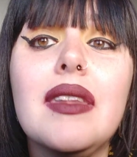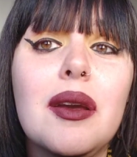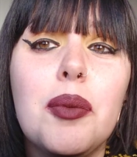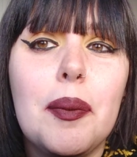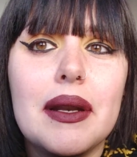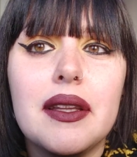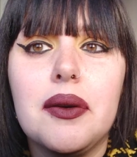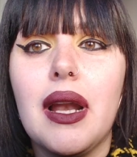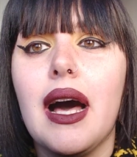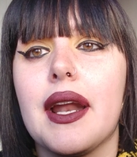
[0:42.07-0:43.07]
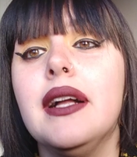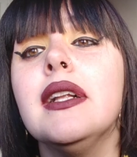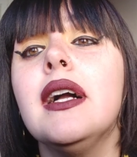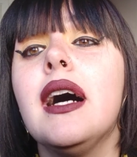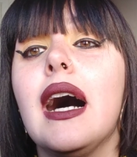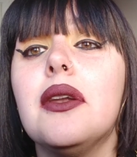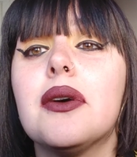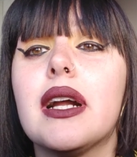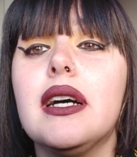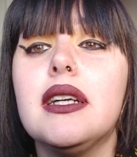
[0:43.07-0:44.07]
un po' particolare.
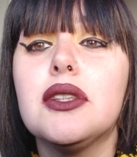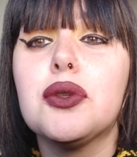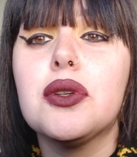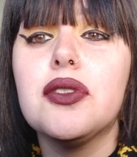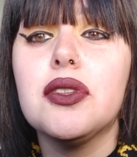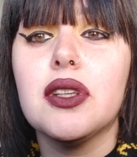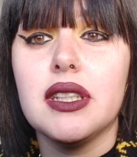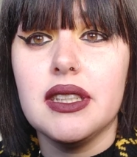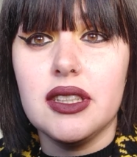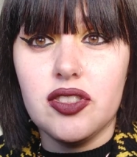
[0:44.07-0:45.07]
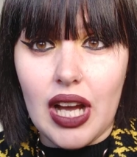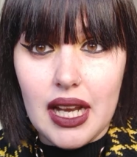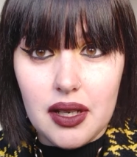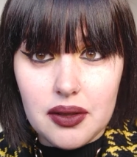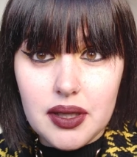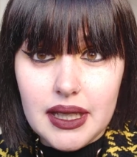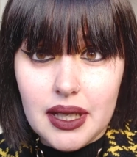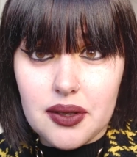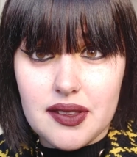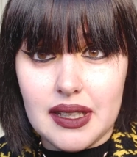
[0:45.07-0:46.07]
Allora, eh, il trucco sui toni del giallo e il
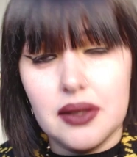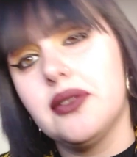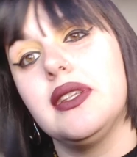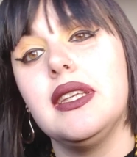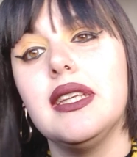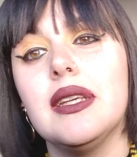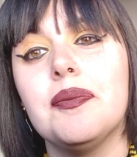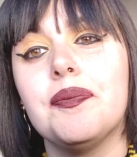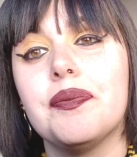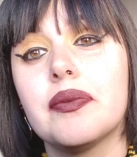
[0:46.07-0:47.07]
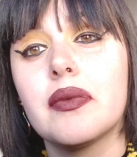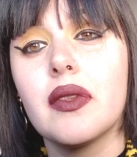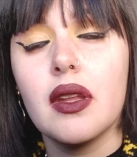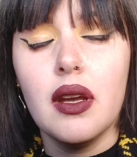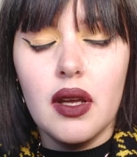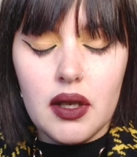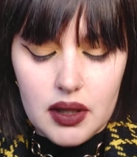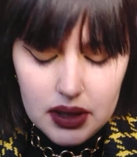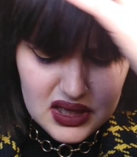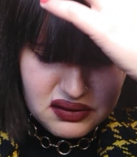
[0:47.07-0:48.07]
rossetto di... Mm,
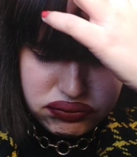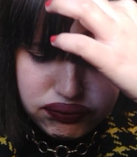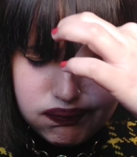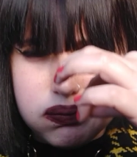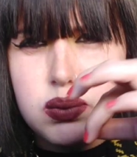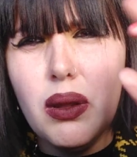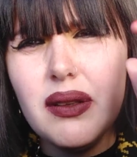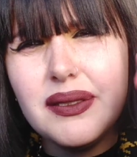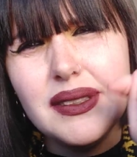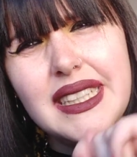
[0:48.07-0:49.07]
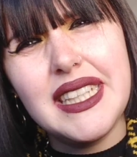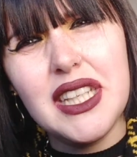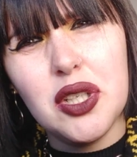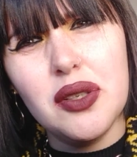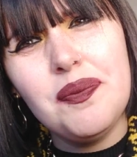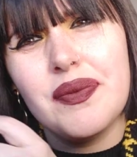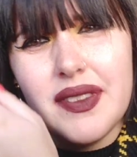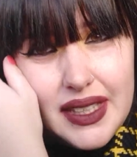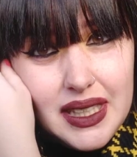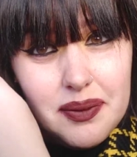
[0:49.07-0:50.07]
eh, di Kiko,
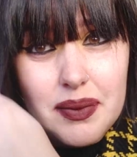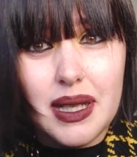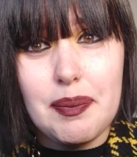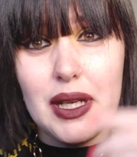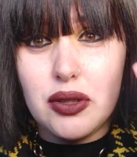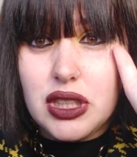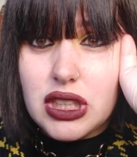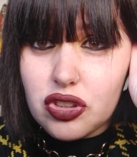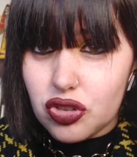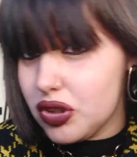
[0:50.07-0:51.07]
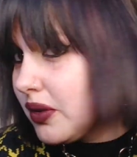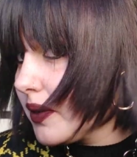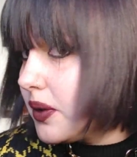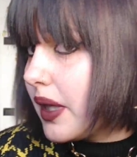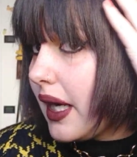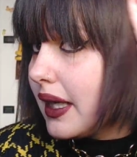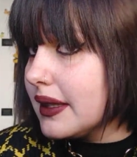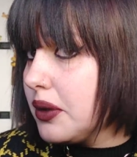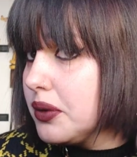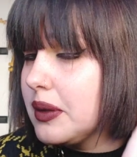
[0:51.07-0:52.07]
sì, capello liscio, ancora
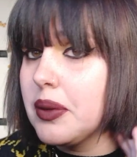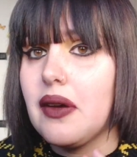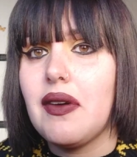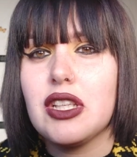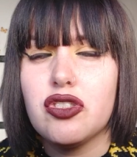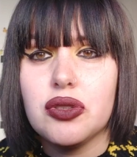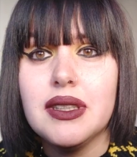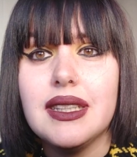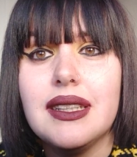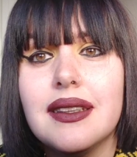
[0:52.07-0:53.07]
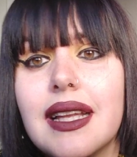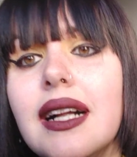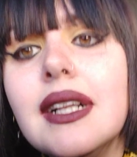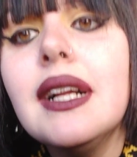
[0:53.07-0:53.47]
dall'ultimo lavaggio con tinta